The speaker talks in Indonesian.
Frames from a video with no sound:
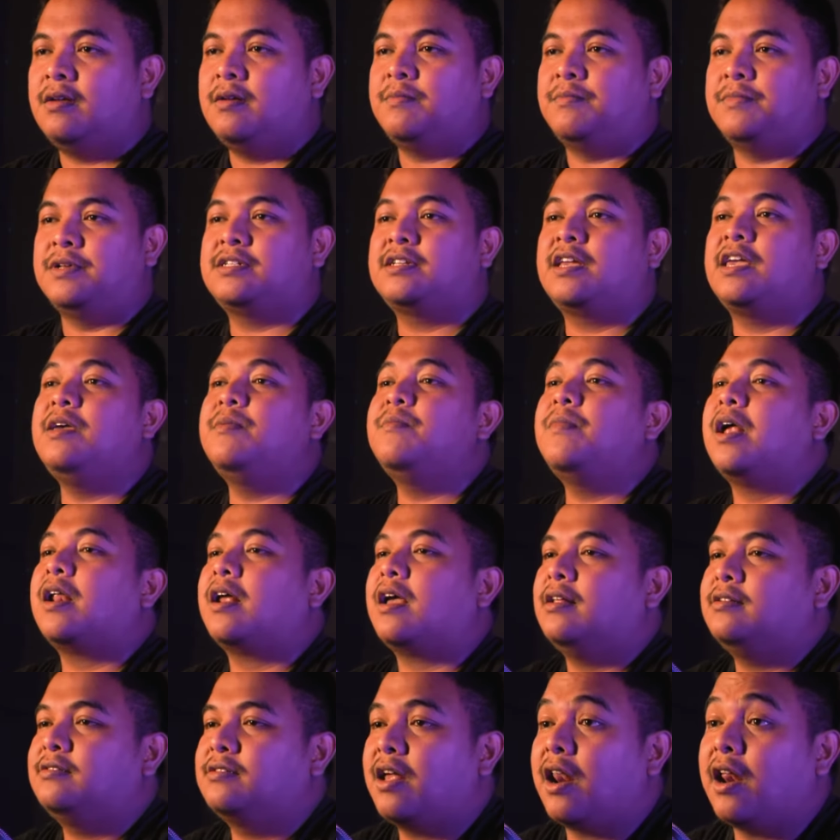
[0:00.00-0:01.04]
Meski
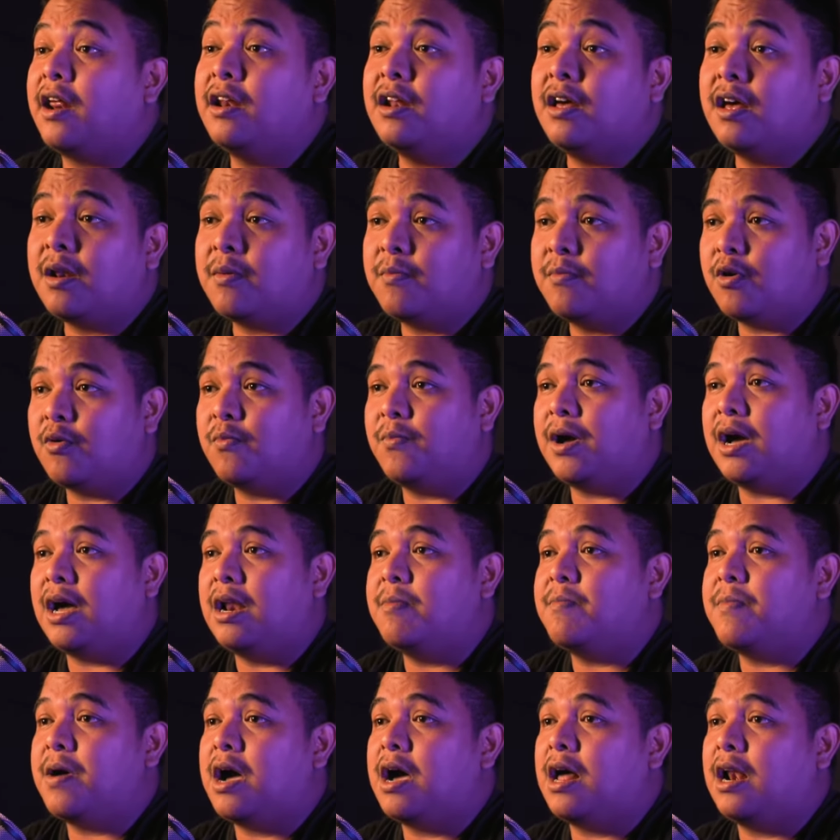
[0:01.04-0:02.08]
market screener merupakan
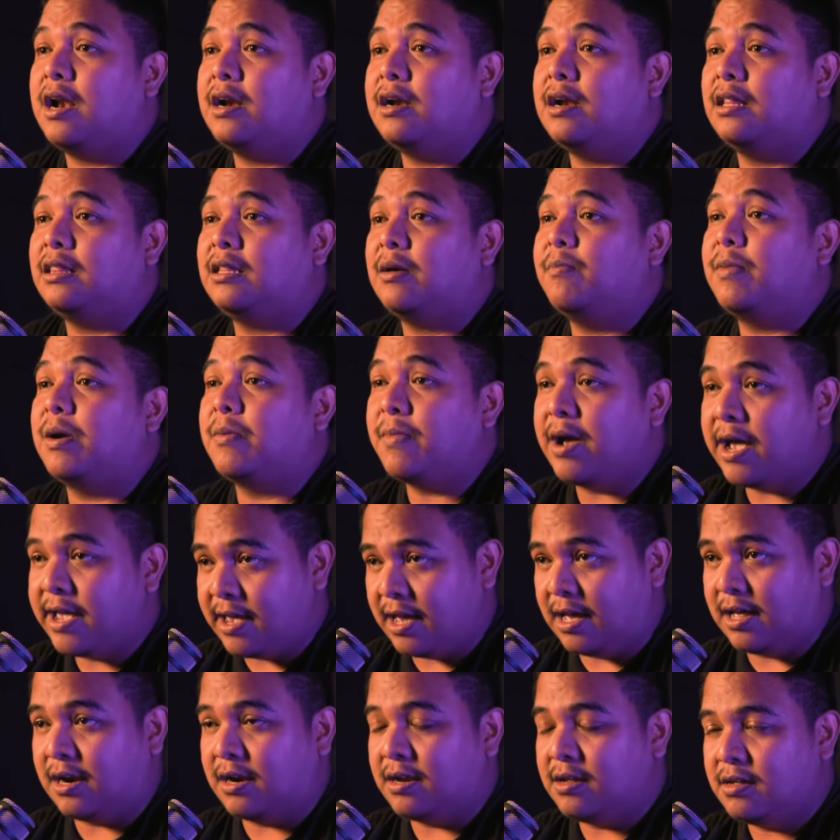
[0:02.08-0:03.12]
pangkalan data
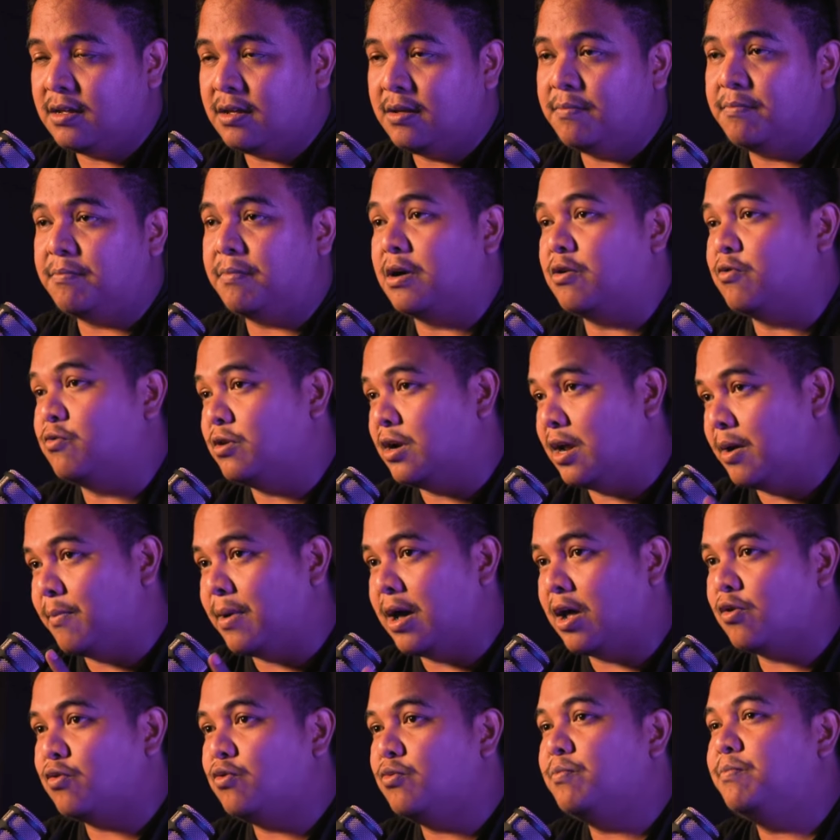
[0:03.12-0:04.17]
berbayar, pengguna
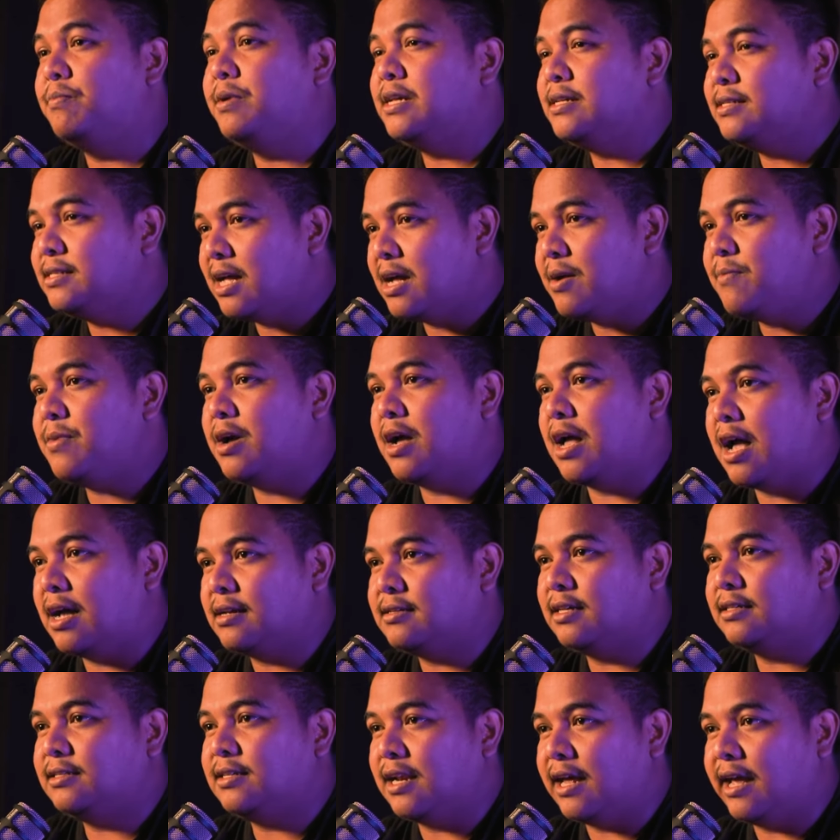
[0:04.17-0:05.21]
baru bisa
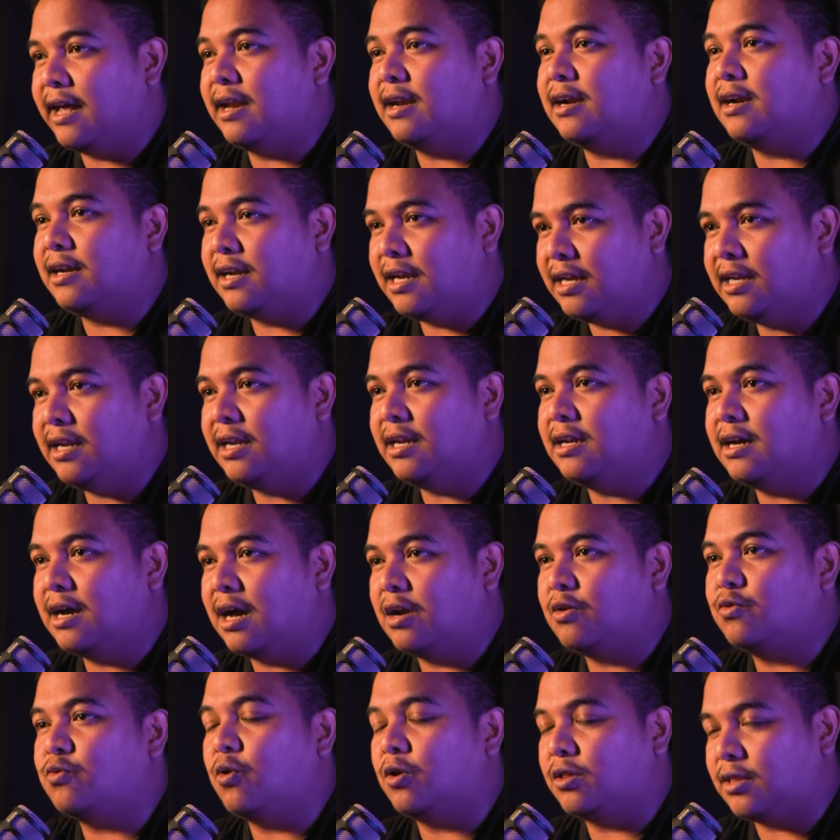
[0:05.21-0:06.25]
mengakses layanan ini
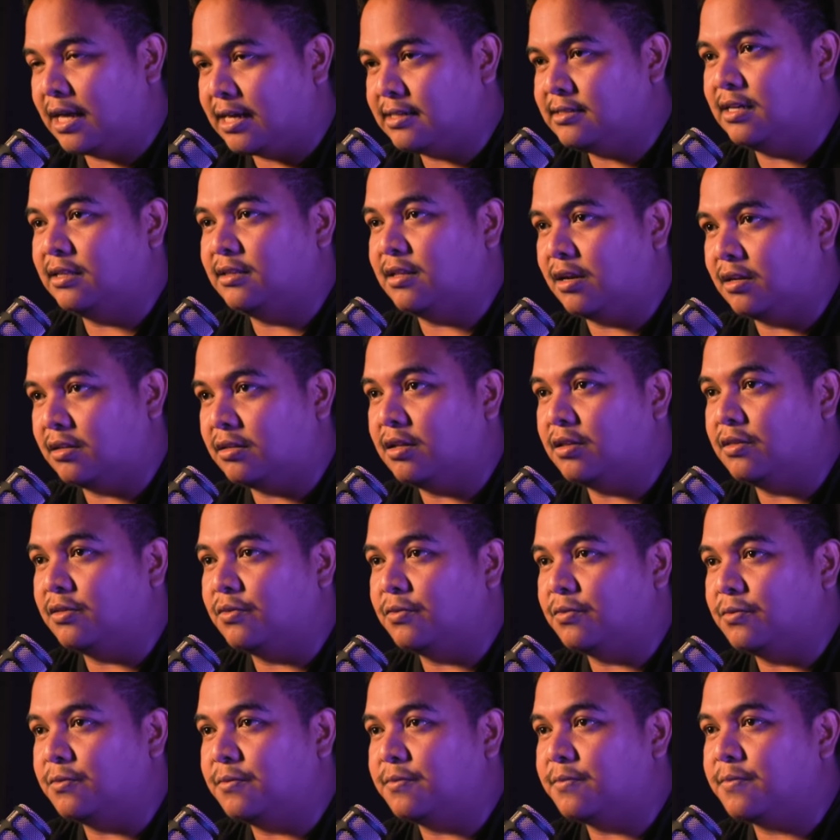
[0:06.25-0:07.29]
dengan kuotasi tertentu.